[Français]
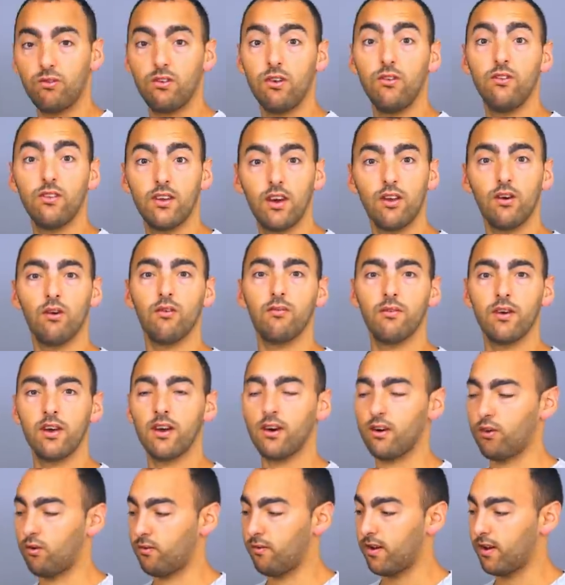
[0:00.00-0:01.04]
une taille en
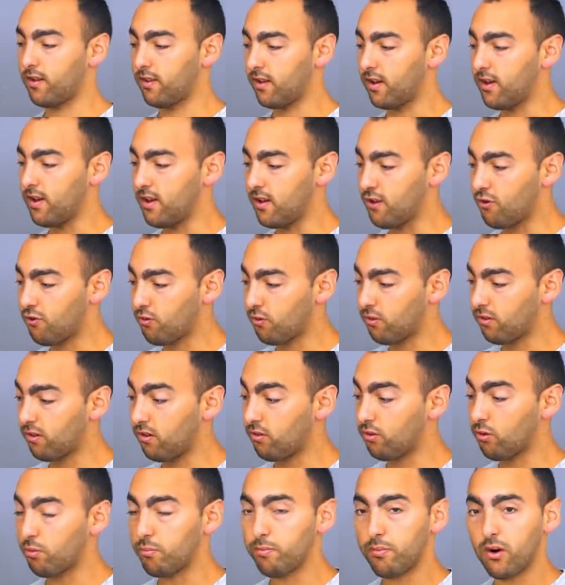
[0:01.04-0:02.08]
verre. On va tailler des choses qui
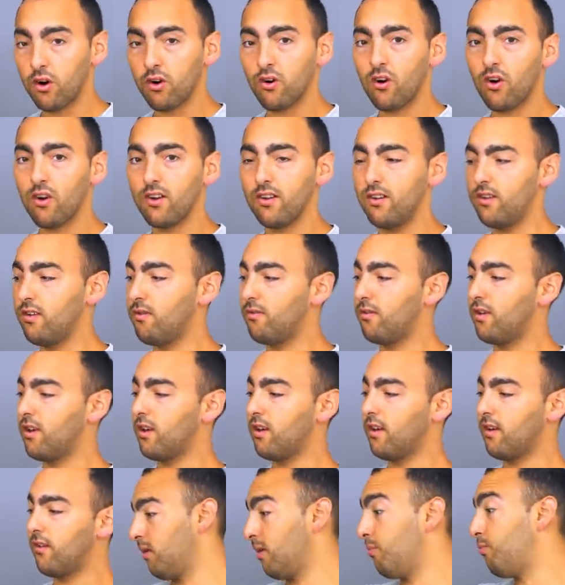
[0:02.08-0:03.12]
ne sont pas encore
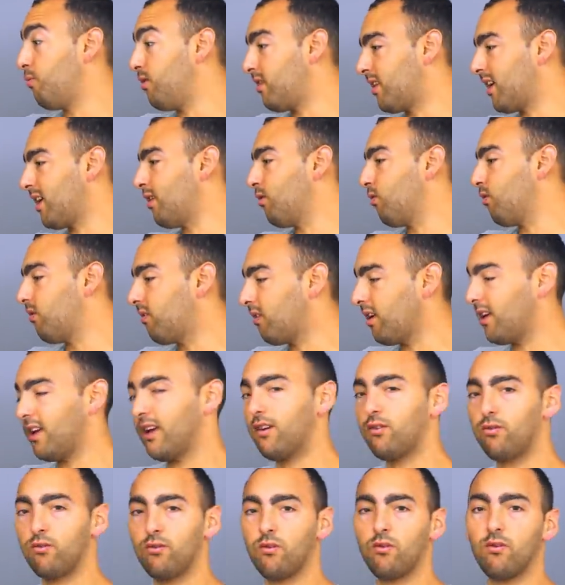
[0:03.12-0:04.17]
lignifiées. Et puis taille de
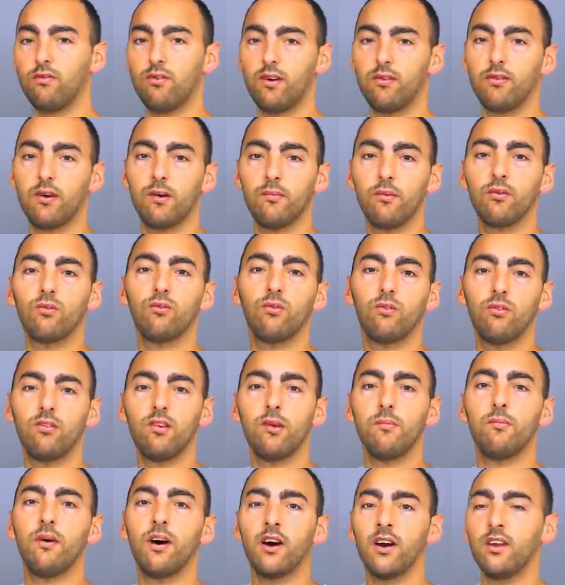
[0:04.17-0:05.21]
sélection, on va vraiment se
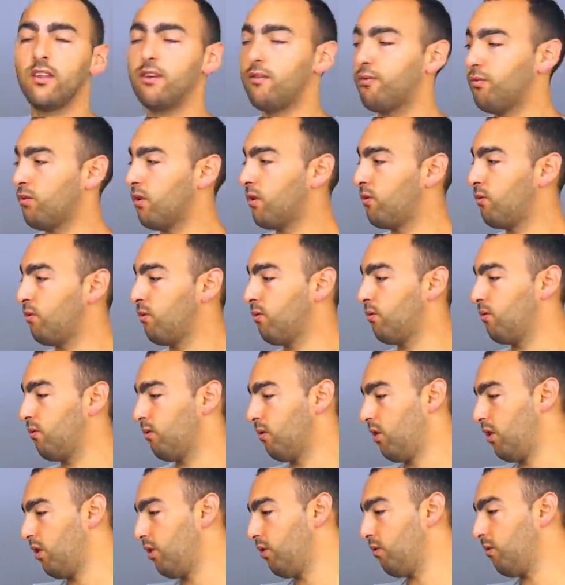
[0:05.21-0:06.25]
séparer des fois de,
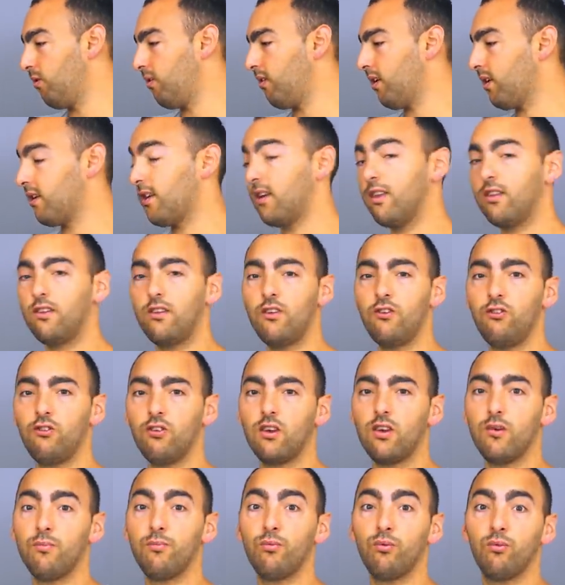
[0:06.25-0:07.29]
certaines tiges
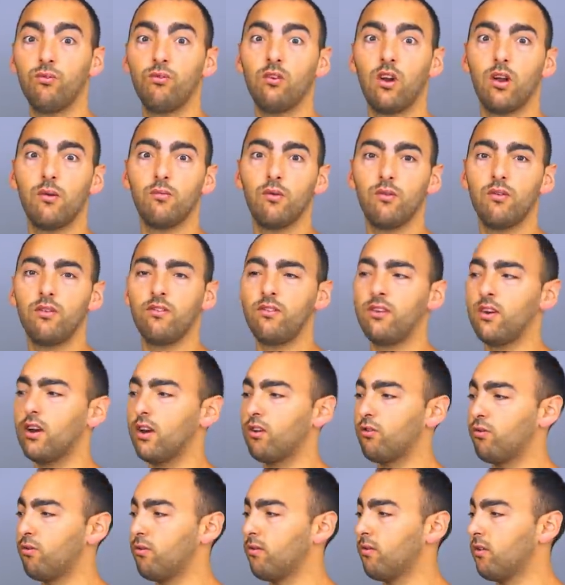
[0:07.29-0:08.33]
qui poussent dans la mauvaise
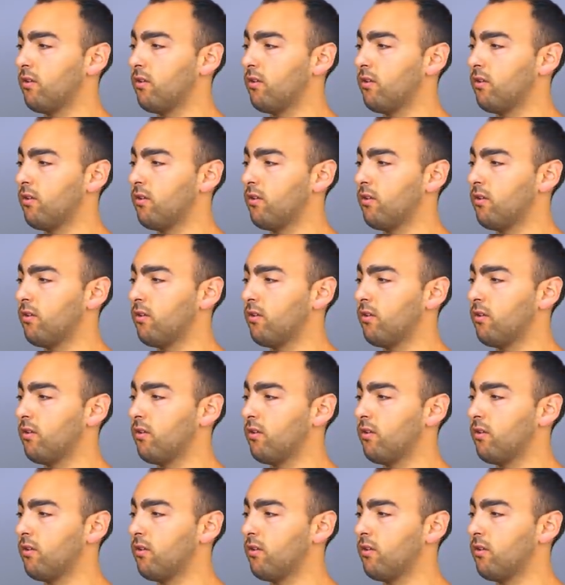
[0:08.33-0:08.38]
direction.